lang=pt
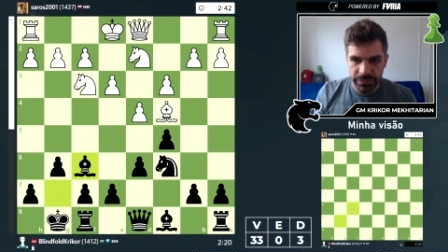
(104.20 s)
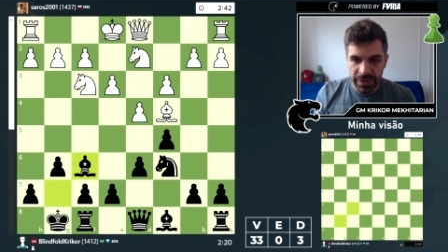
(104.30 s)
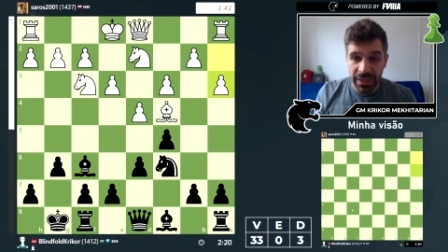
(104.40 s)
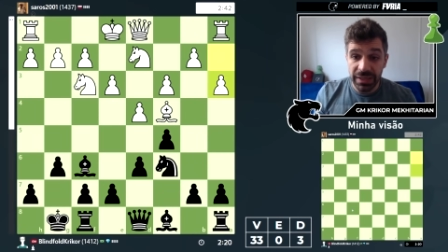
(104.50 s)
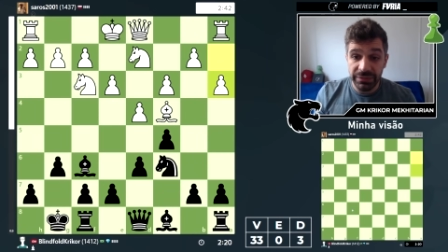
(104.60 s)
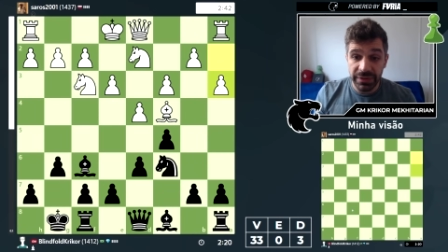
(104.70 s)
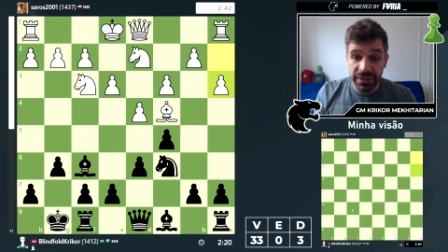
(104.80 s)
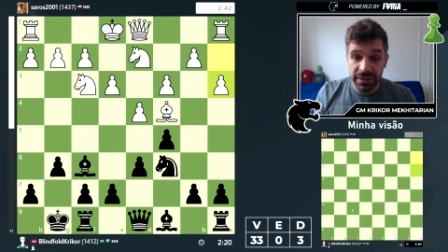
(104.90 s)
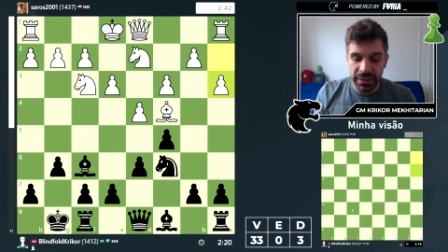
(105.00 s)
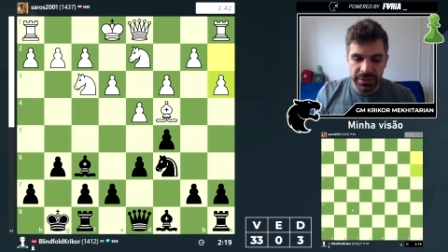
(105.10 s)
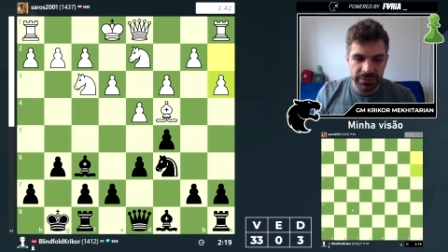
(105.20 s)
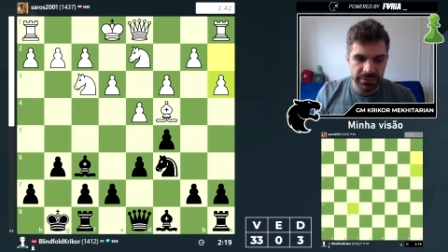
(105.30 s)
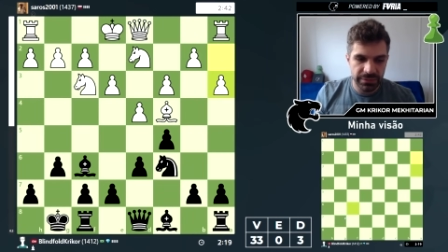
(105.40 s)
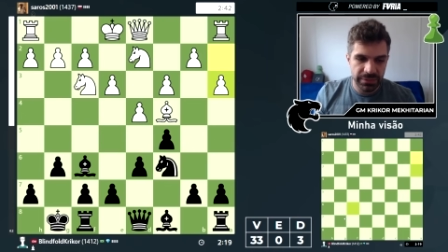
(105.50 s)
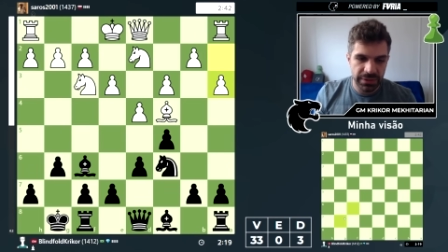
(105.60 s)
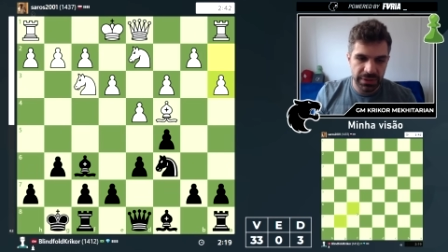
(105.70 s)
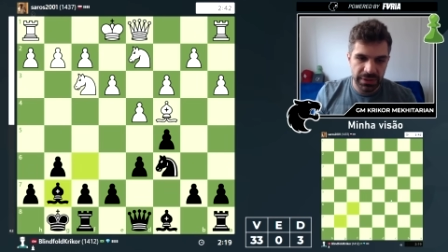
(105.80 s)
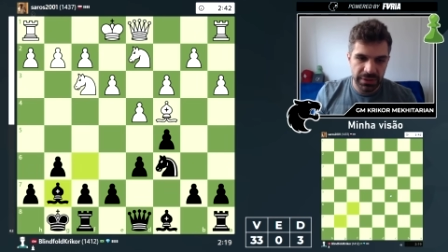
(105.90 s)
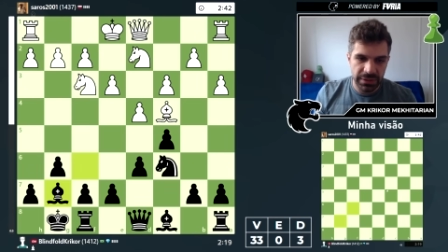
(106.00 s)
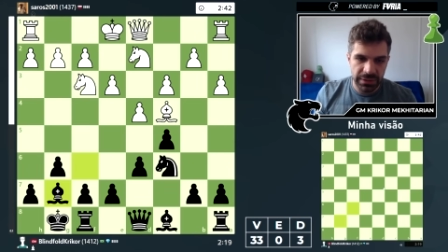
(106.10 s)
Ah, ele vai querer... Ah, não.
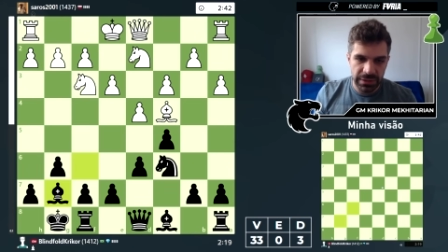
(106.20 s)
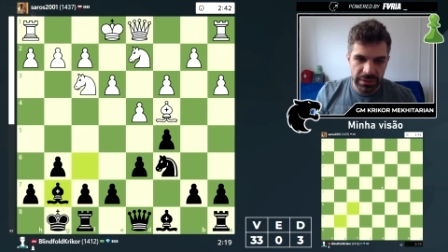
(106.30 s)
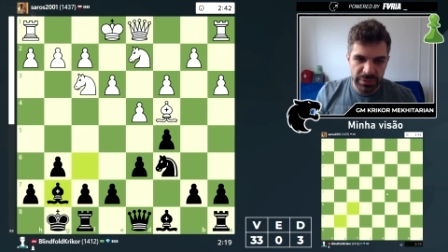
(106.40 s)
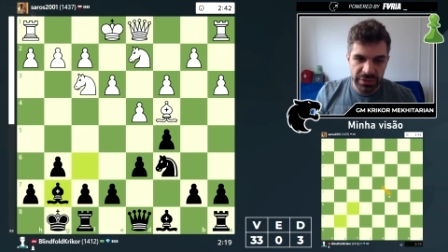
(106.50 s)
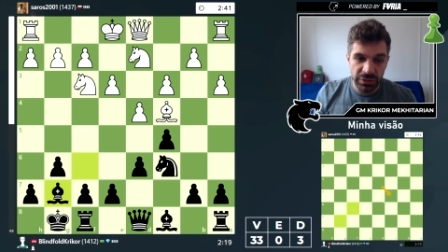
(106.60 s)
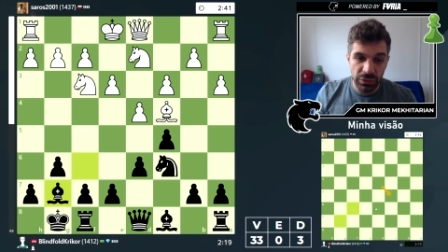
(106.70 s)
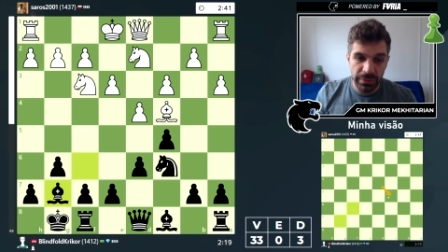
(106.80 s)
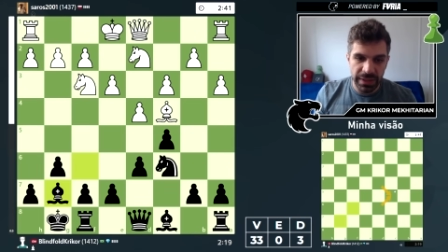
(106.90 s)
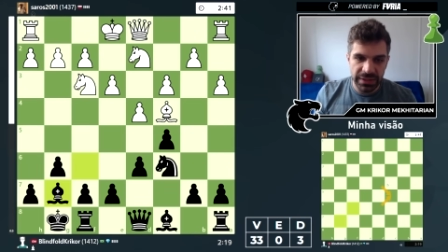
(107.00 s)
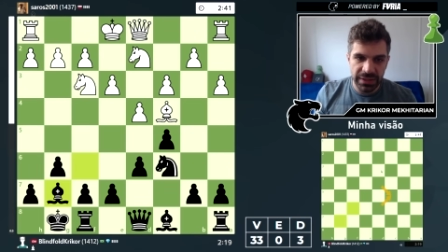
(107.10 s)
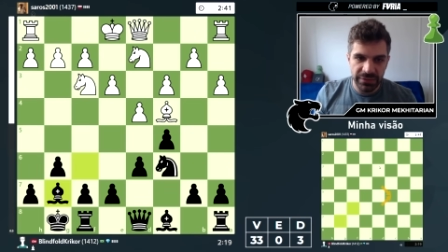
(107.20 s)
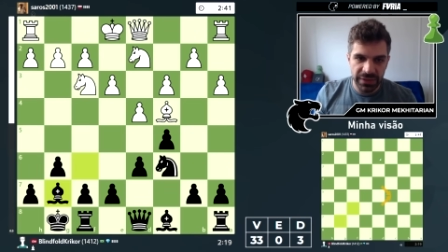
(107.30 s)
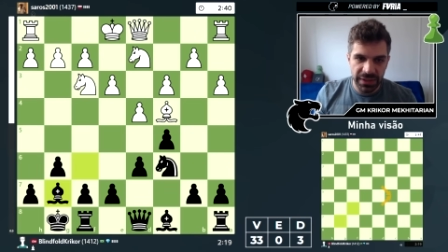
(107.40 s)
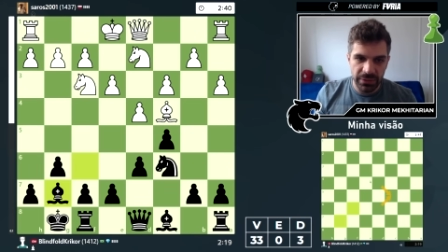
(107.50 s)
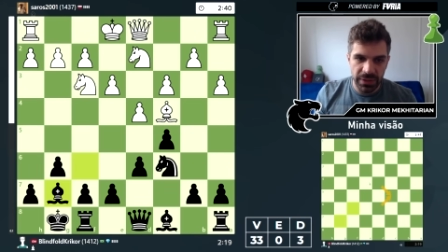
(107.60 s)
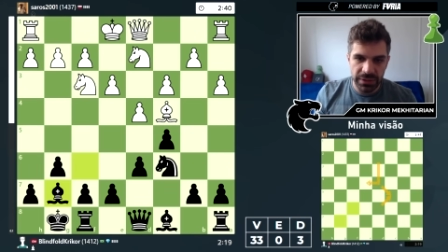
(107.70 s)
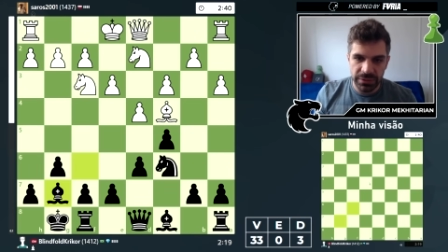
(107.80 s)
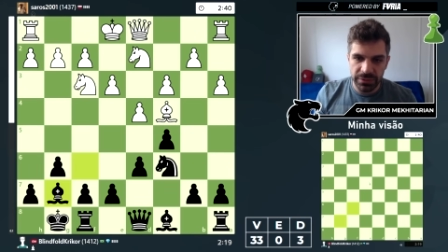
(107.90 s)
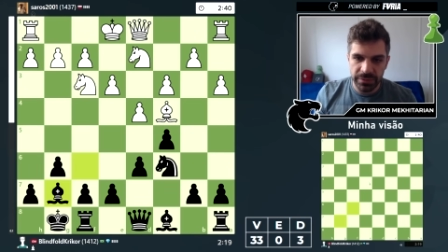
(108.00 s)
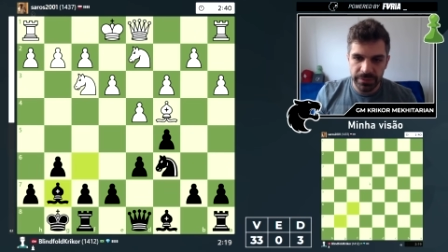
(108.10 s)
Ele vai ter tomado e cavalo 4